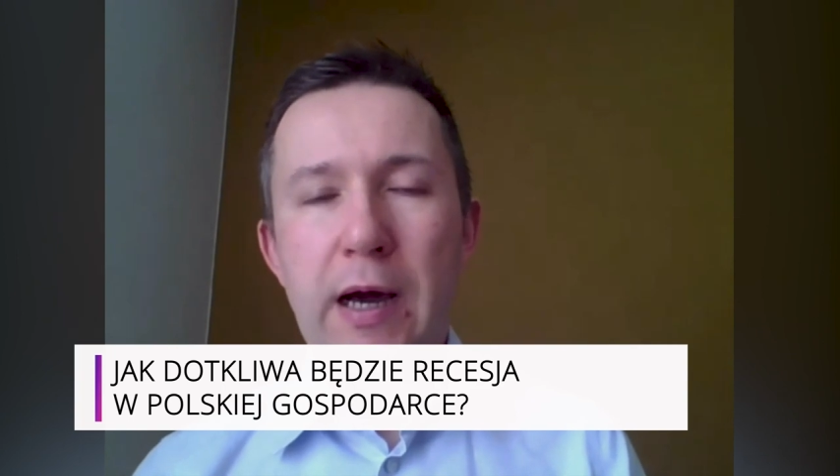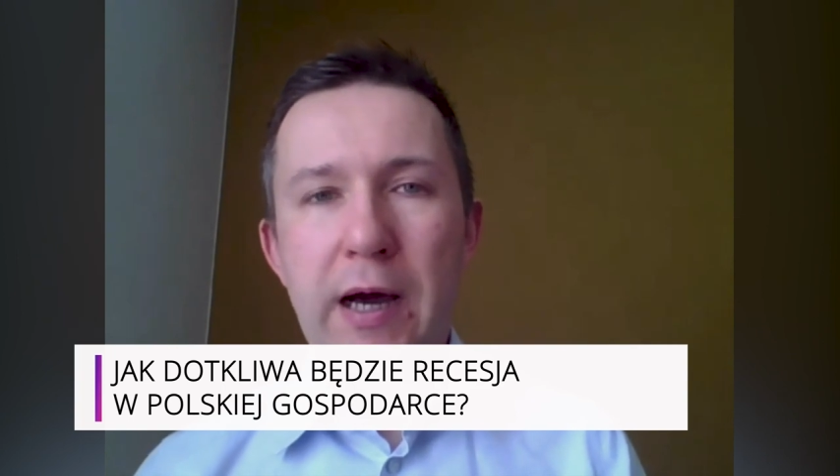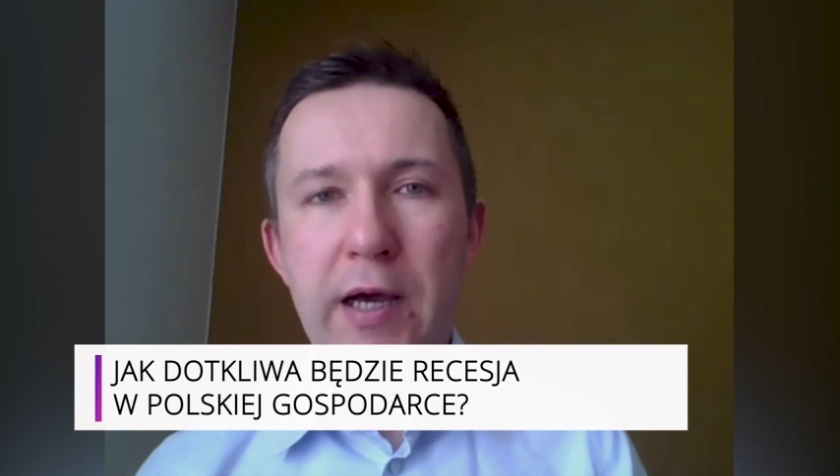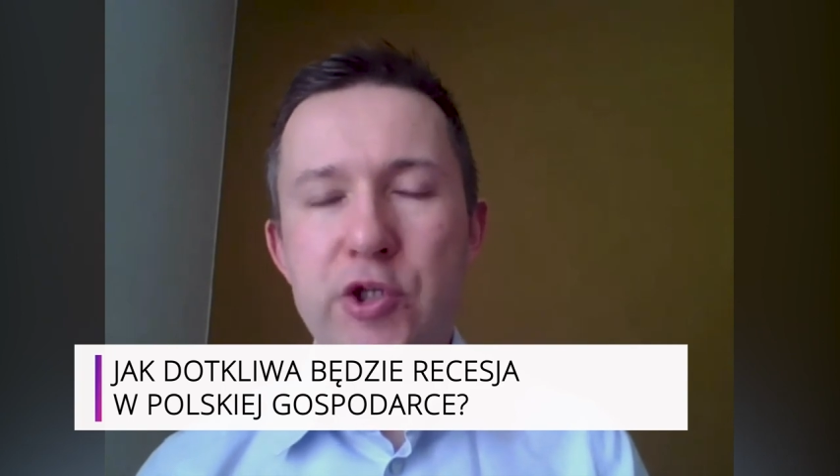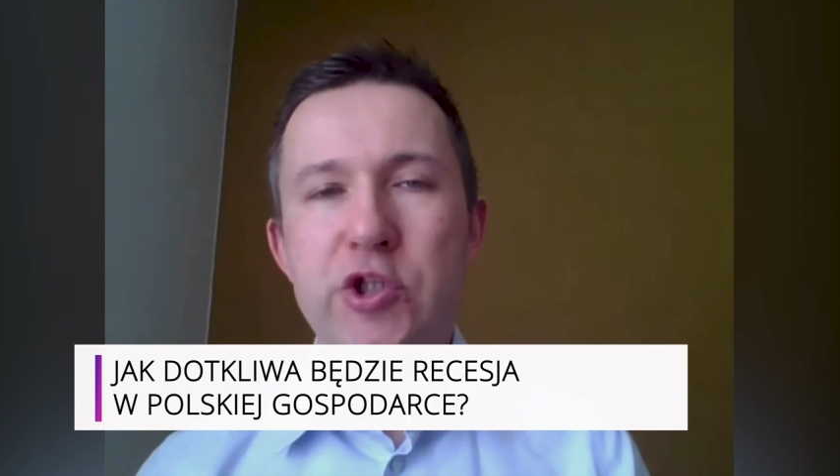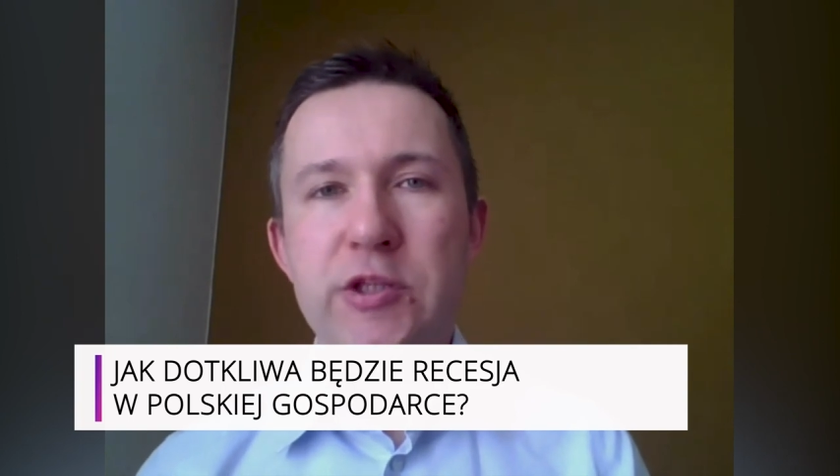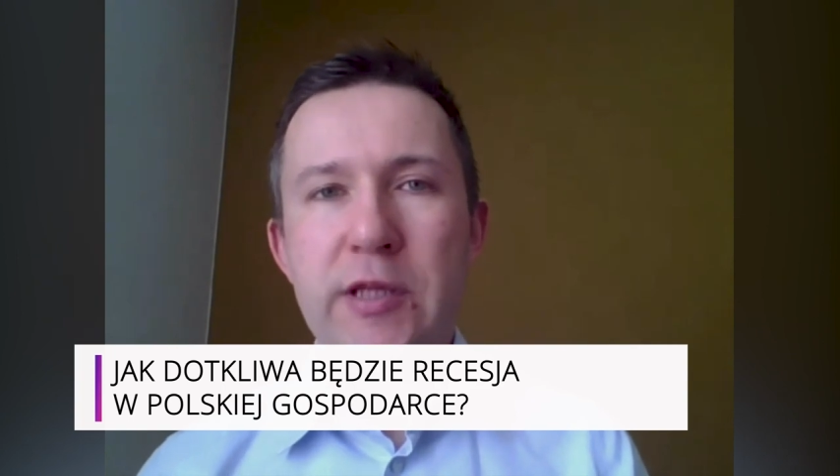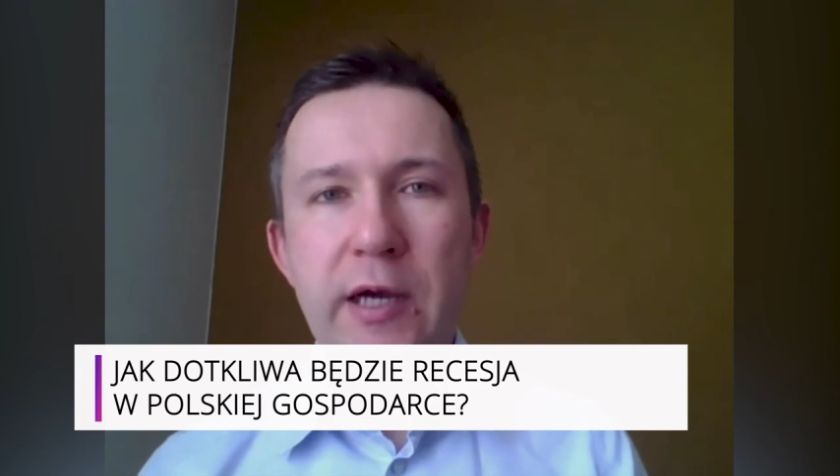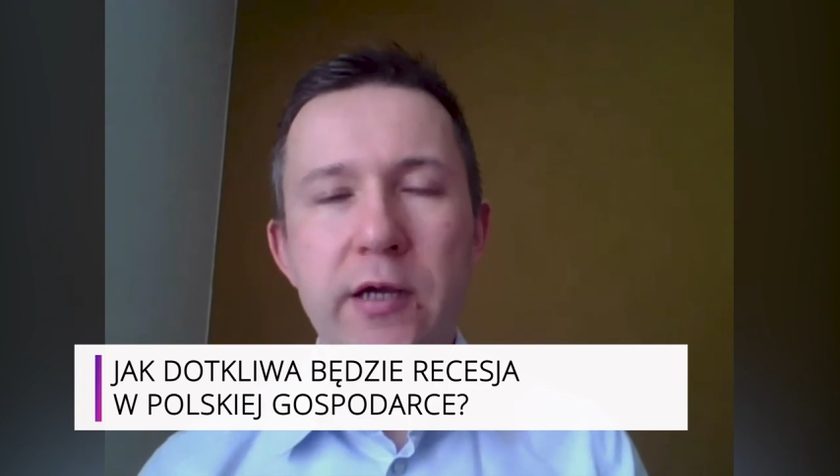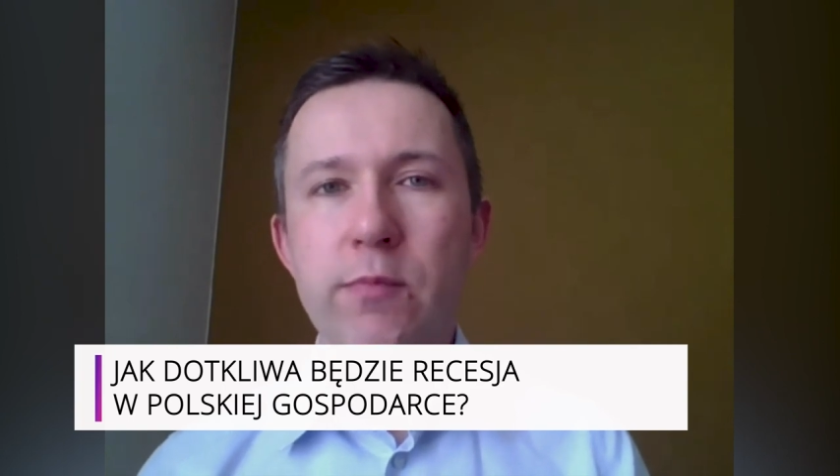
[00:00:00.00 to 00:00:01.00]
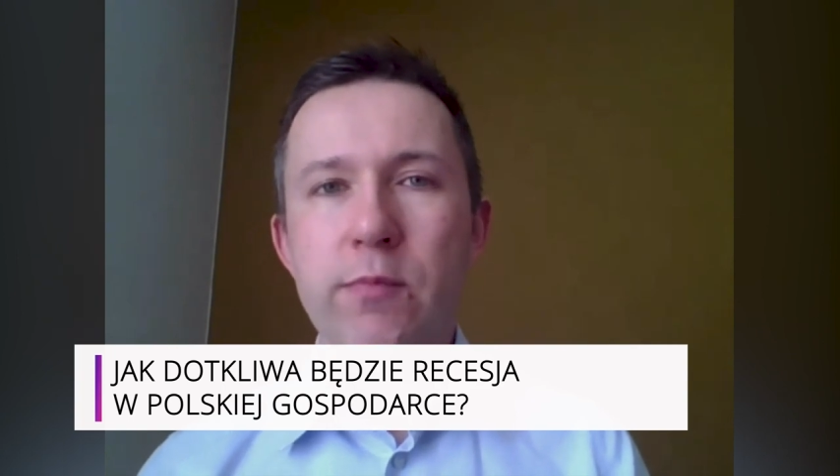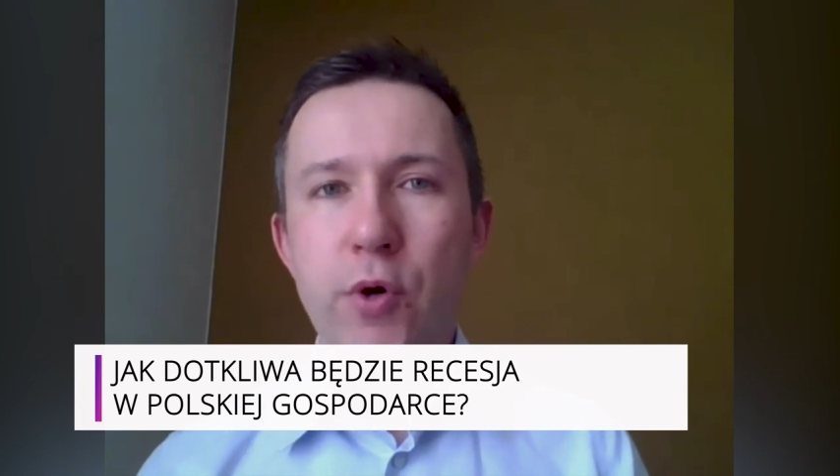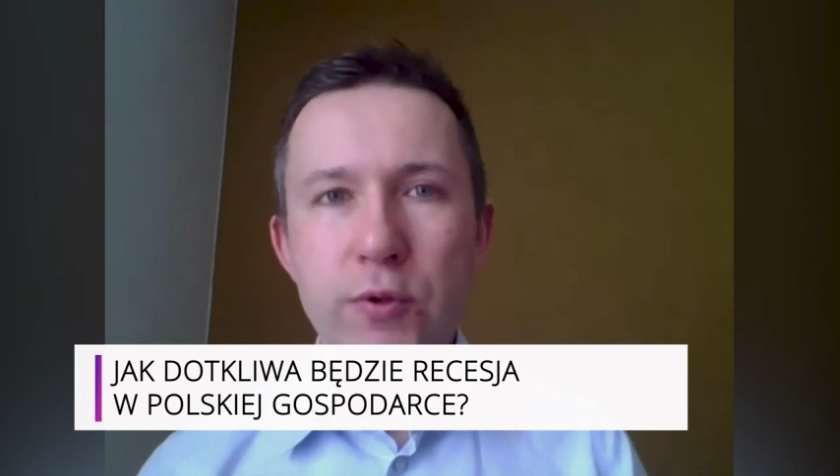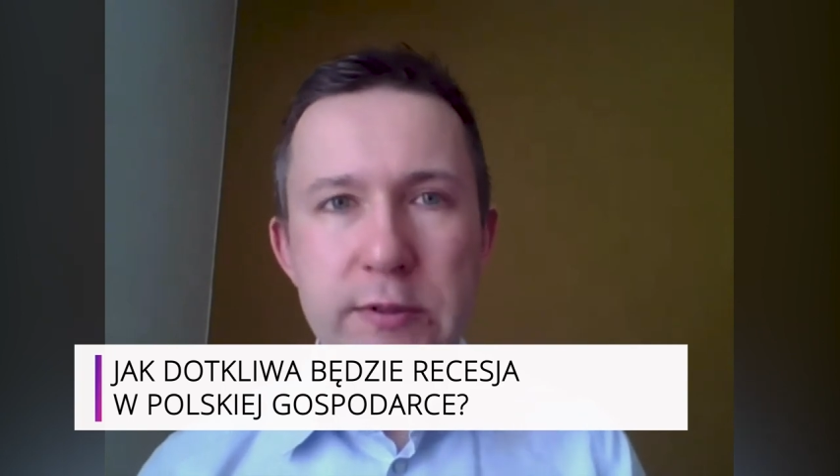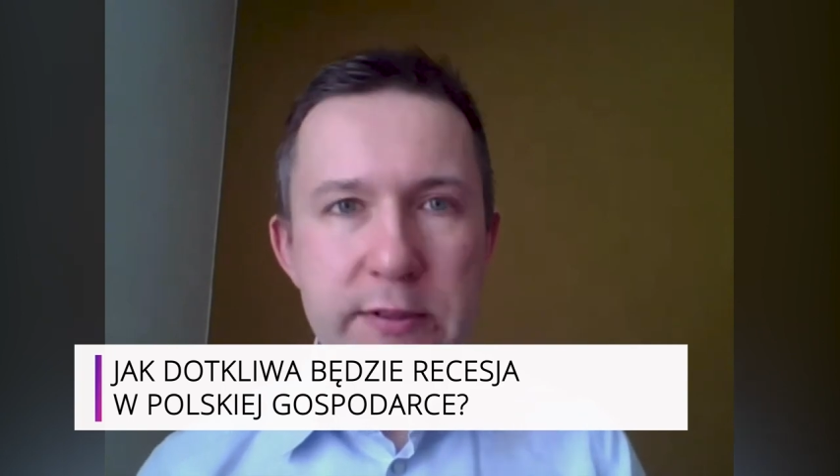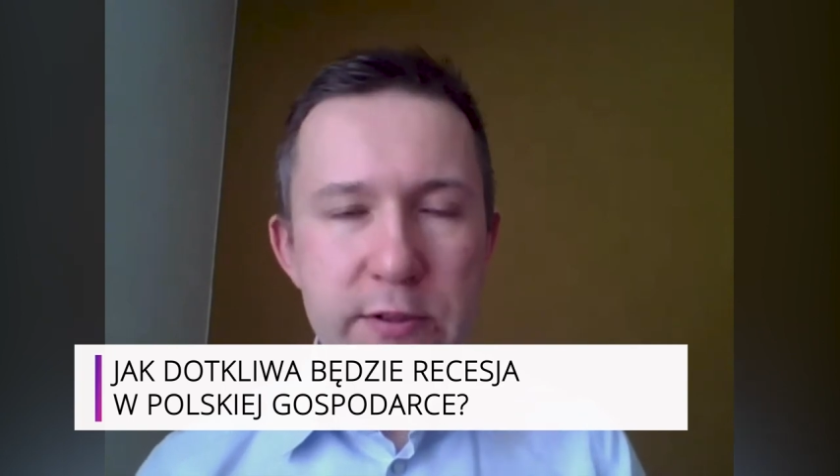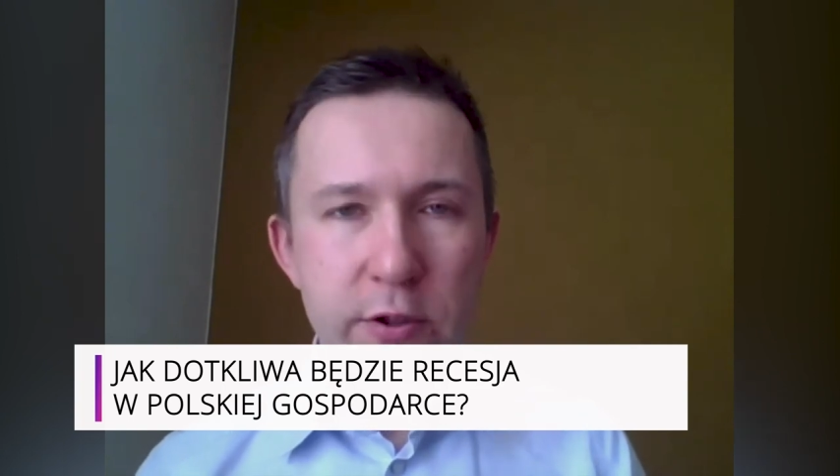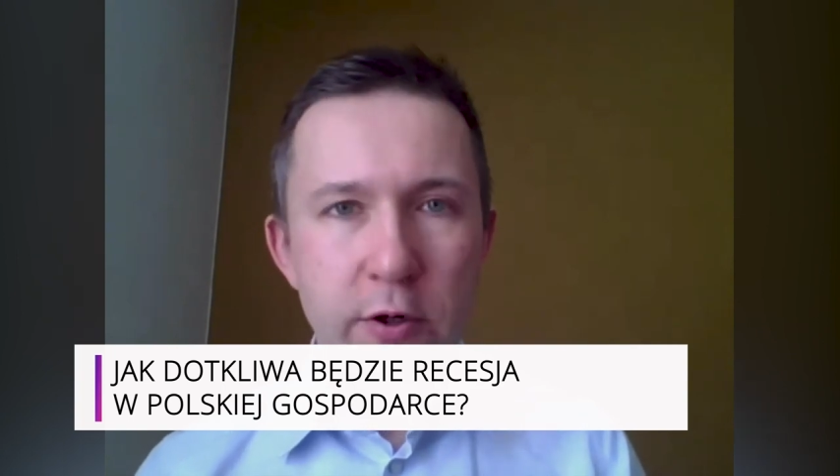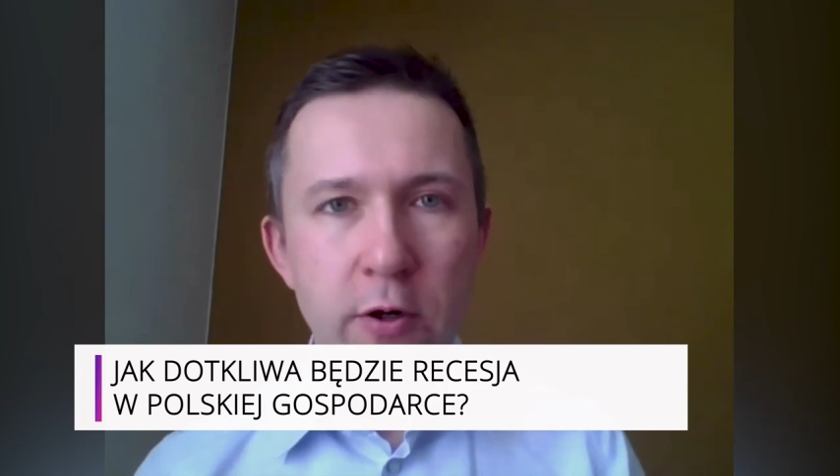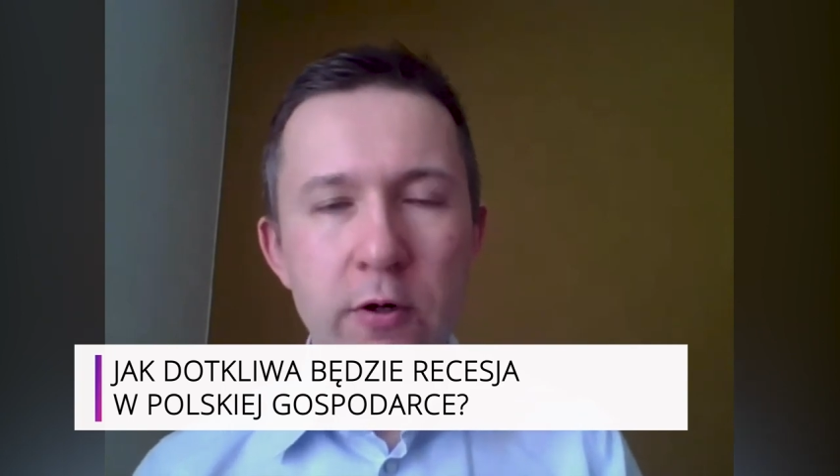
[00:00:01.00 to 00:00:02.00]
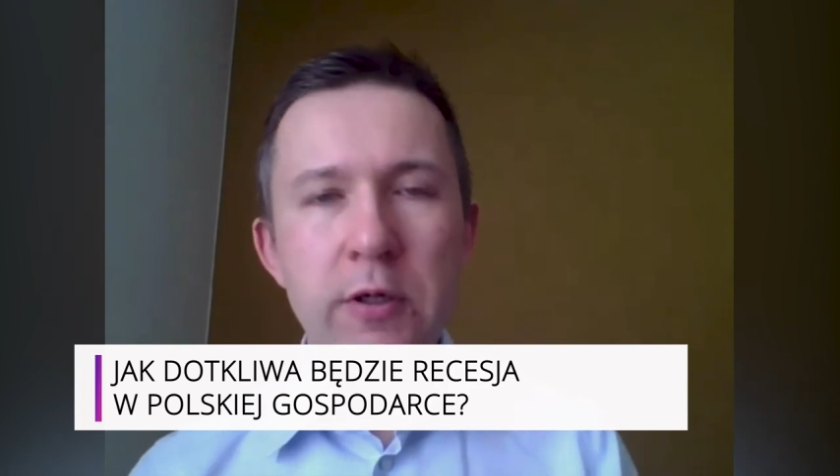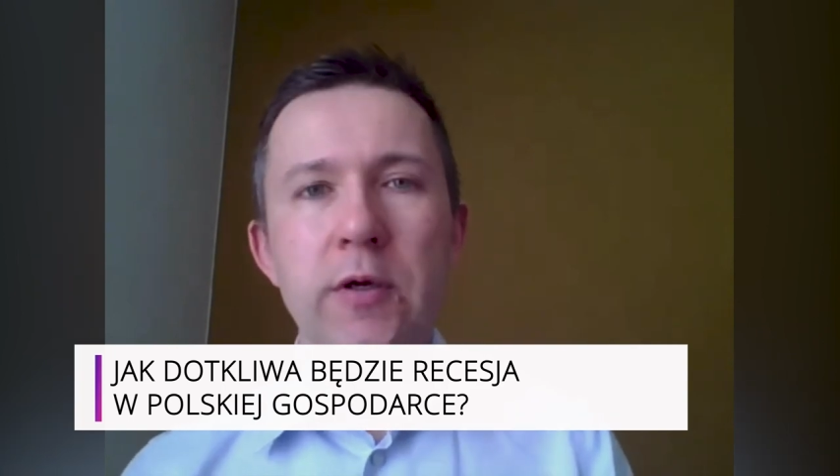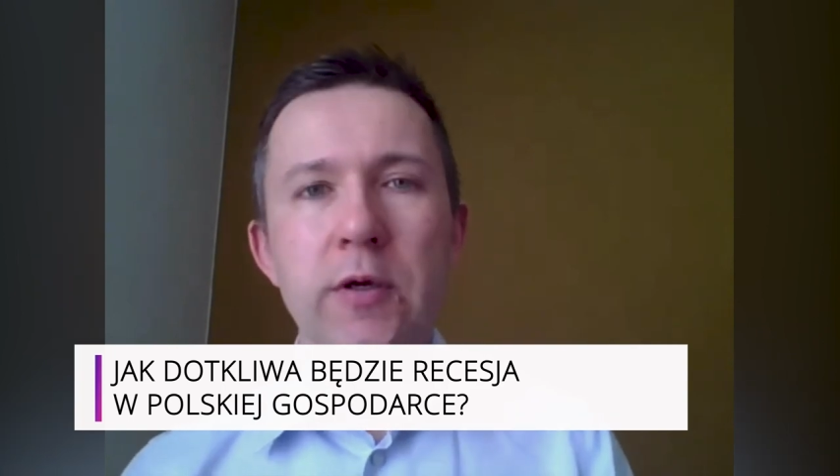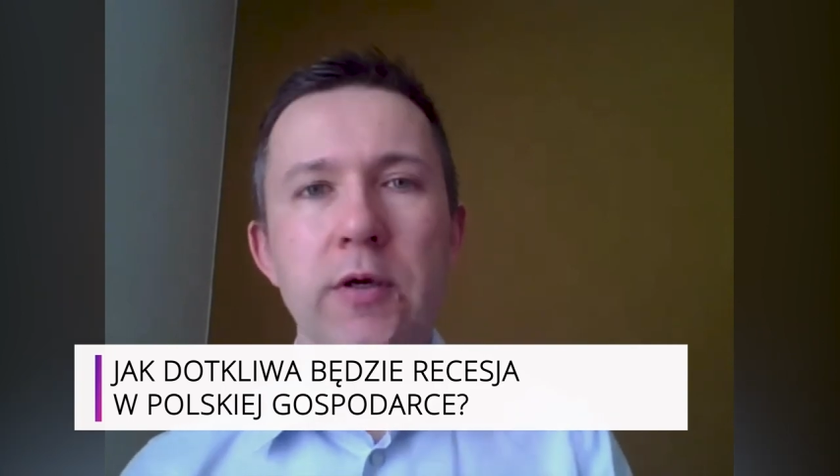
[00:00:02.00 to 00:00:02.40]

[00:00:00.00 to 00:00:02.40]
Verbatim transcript: aż tak mocno,